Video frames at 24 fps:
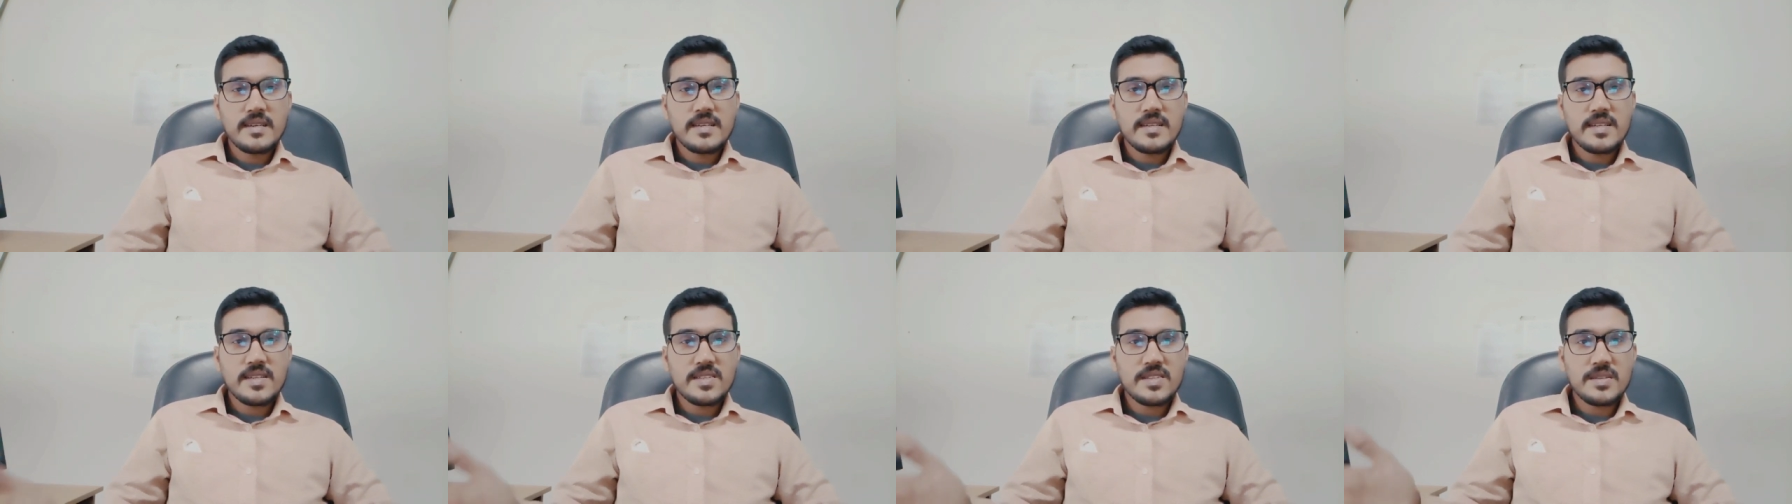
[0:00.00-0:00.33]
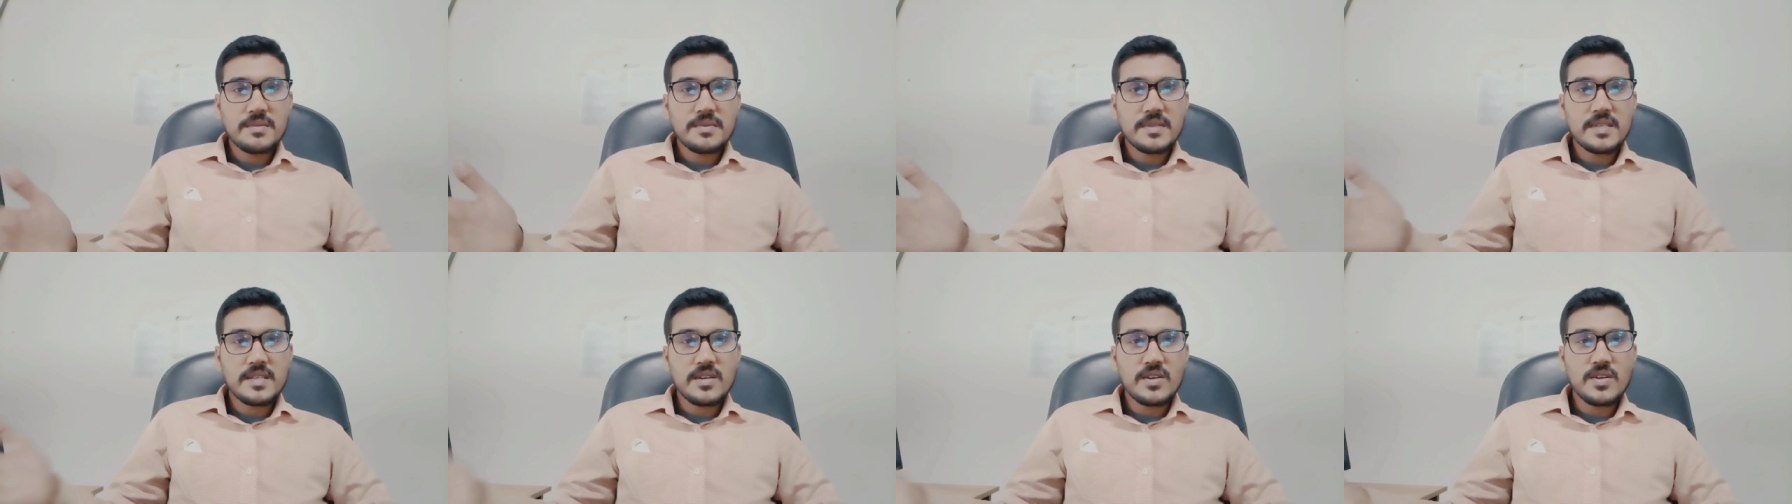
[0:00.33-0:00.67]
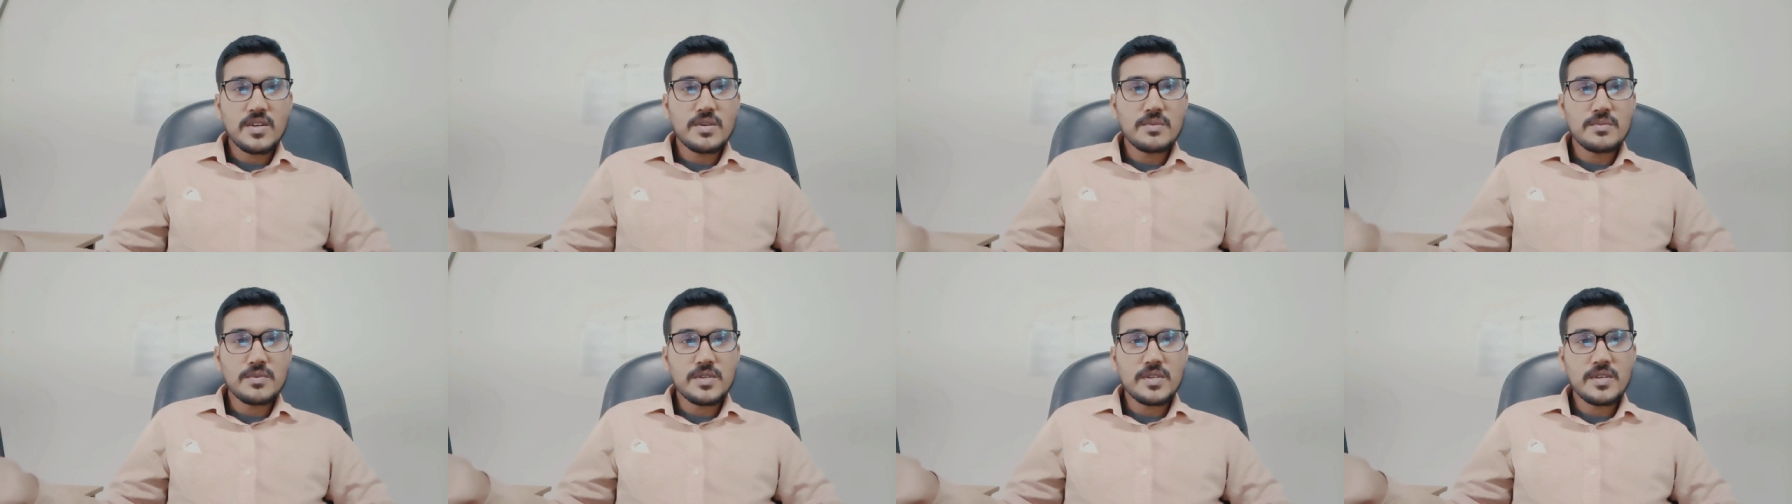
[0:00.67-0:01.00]
রেসিপিটা
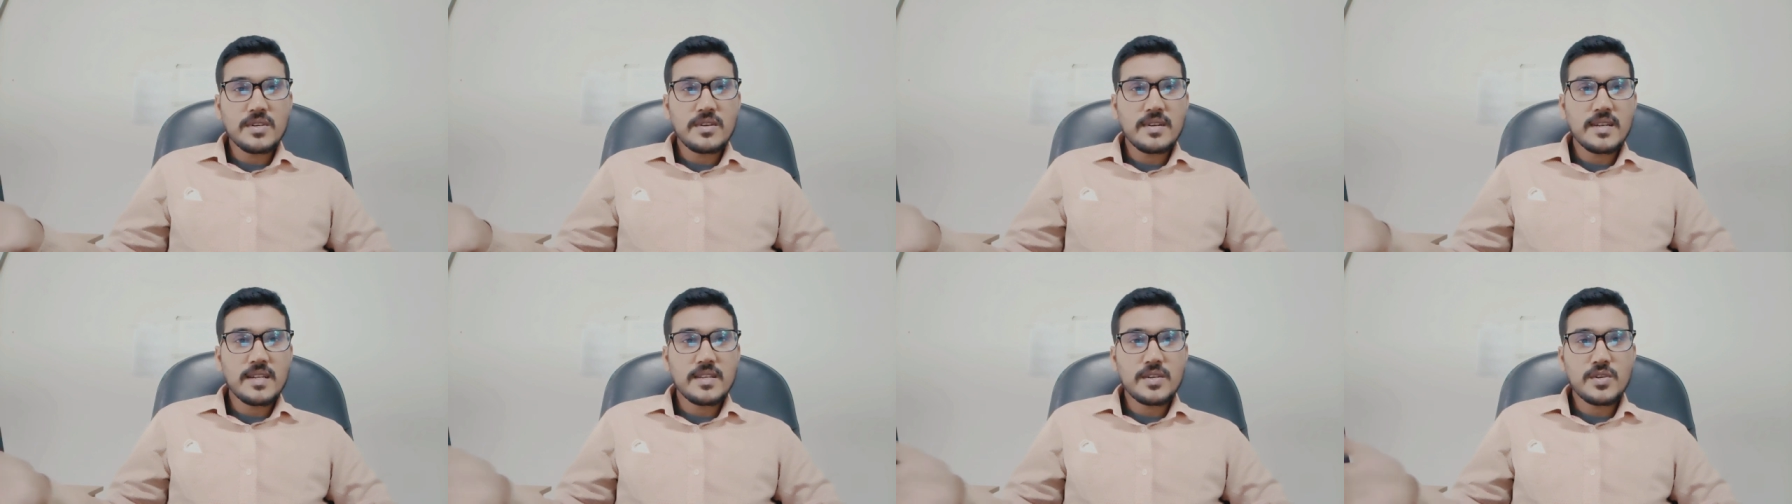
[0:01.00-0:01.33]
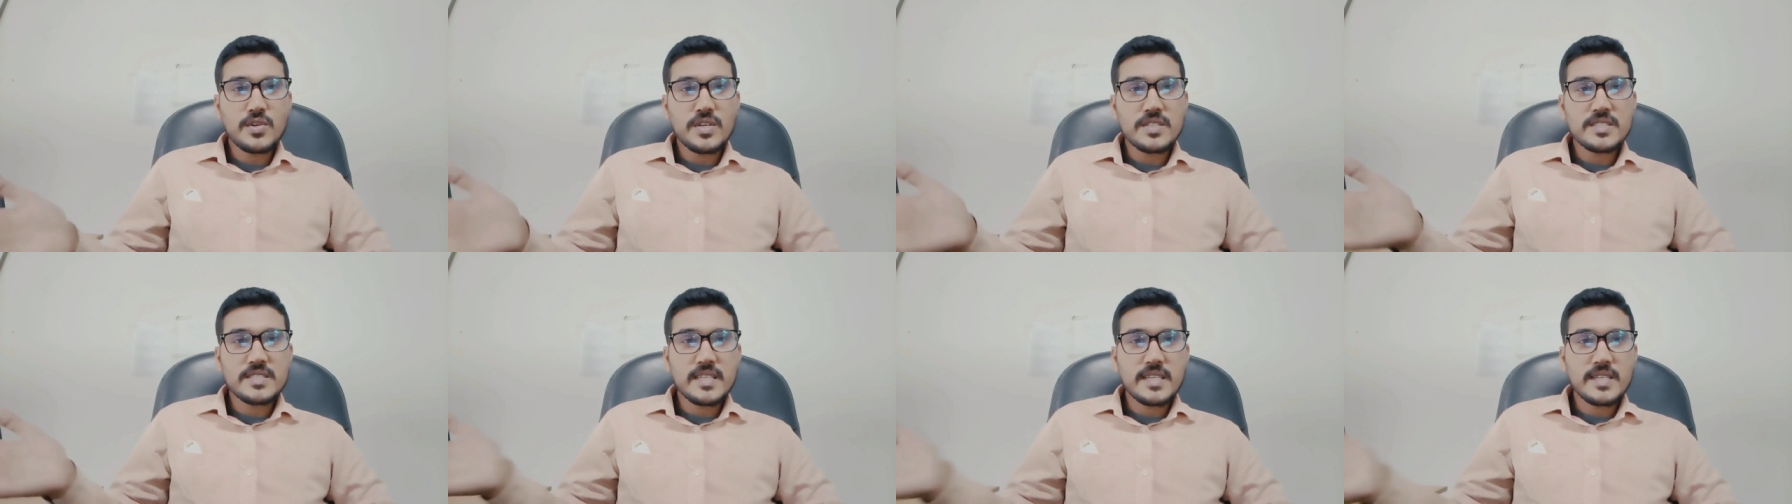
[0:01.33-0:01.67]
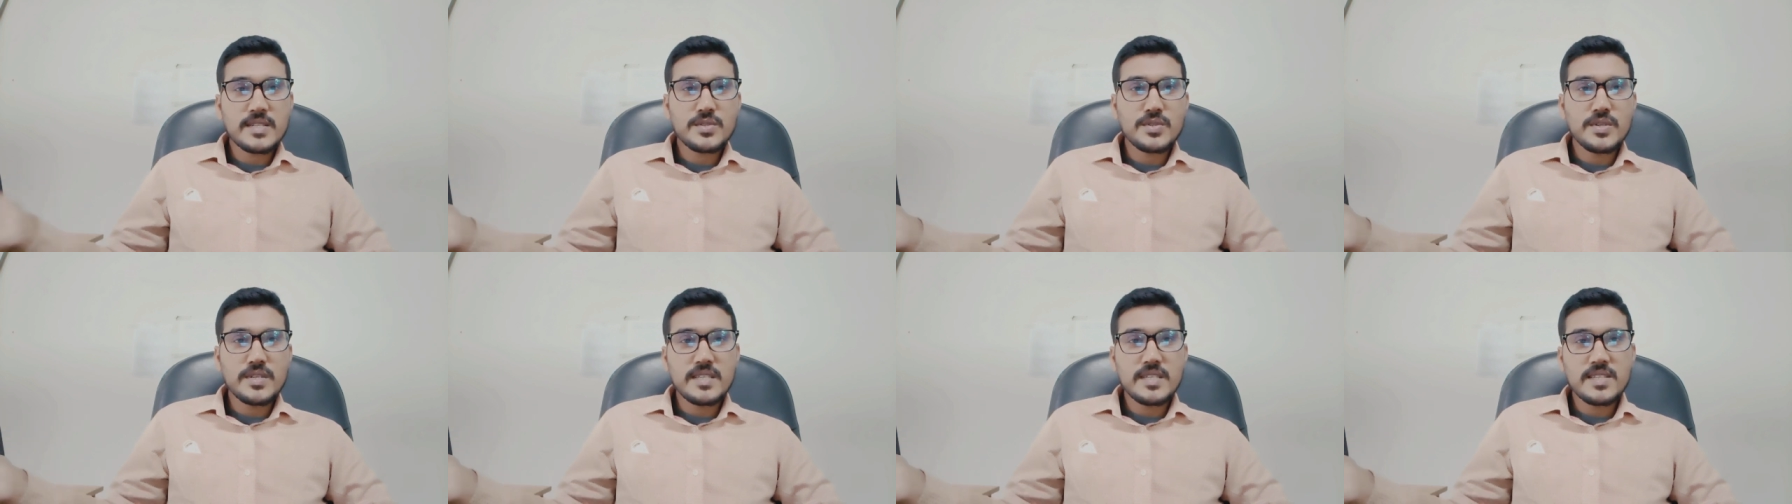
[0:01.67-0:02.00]
হলো মনে করলেন কস্টিক
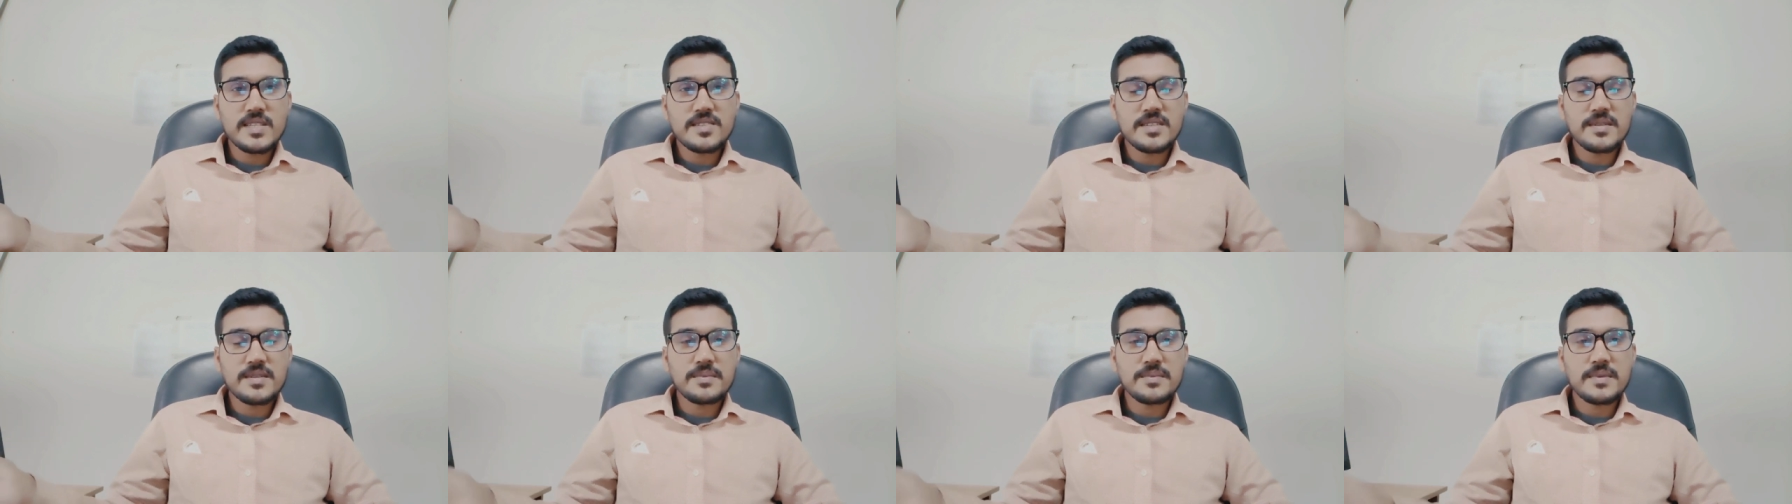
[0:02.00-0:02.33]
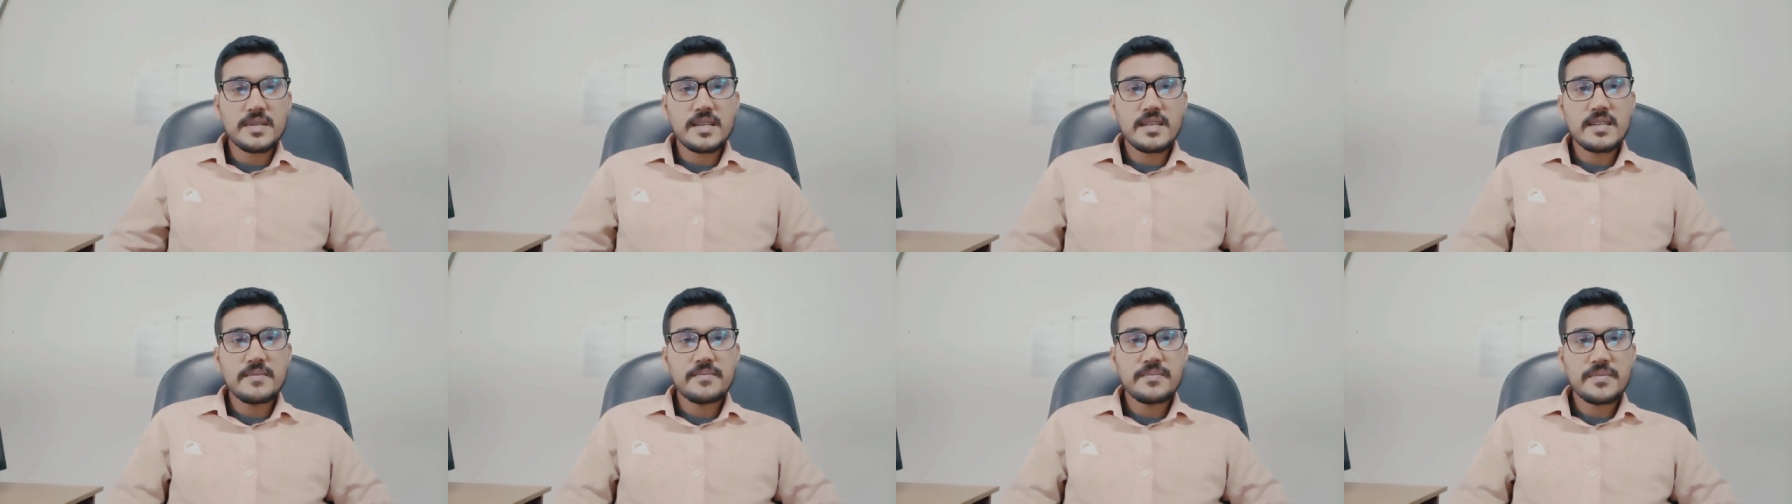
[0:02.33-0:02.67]
টোয়েন্টি জিপিএল